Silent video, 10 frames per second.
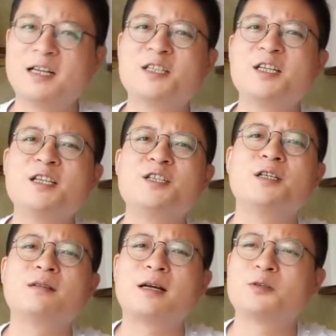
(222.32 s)
当然今年疫
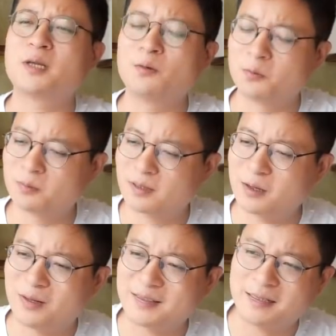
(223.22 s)
情那就更
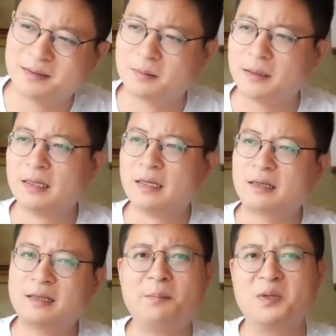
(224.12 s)
更完蛋了，是吧？
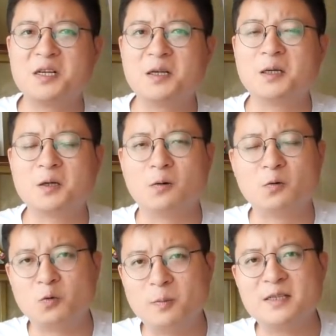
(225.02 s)
但它本身的人口，
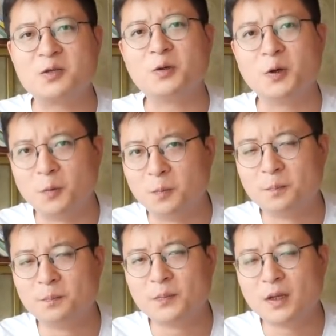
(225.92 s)
湖北只有六，
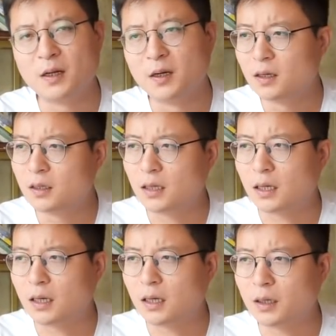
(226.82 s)

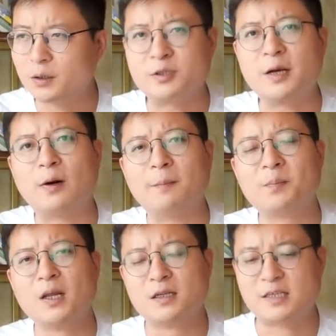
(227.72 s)
呃，六千万，
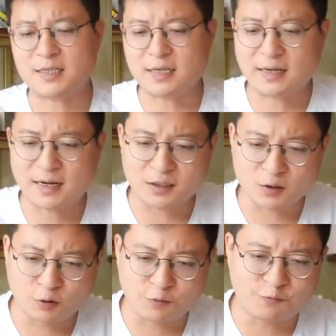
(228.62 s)
加上它
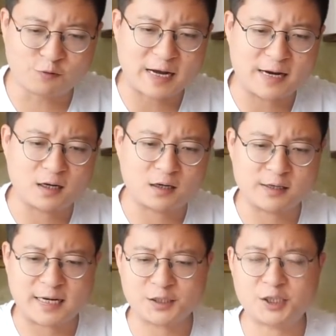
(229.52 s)
能够覆盖的
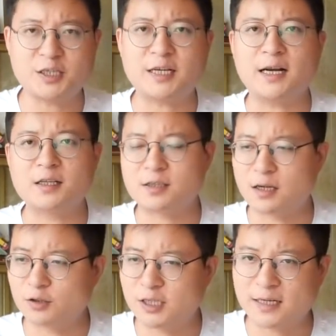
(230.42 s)
河南信阳，一直
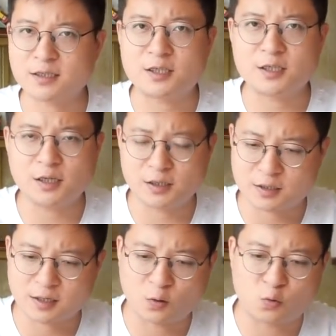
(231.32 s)
到江西，一
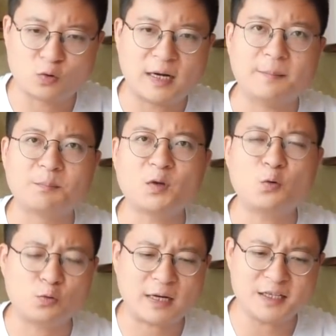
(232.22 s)
直到湖南，那
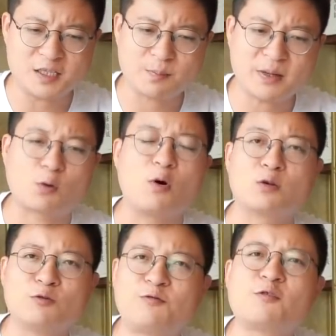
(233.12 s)
湖南已经被
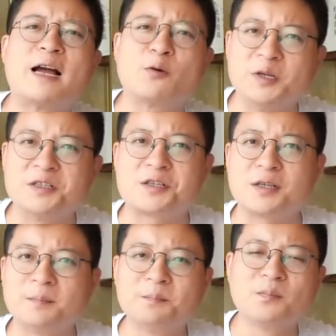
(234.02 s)
广东覆盖过一次了，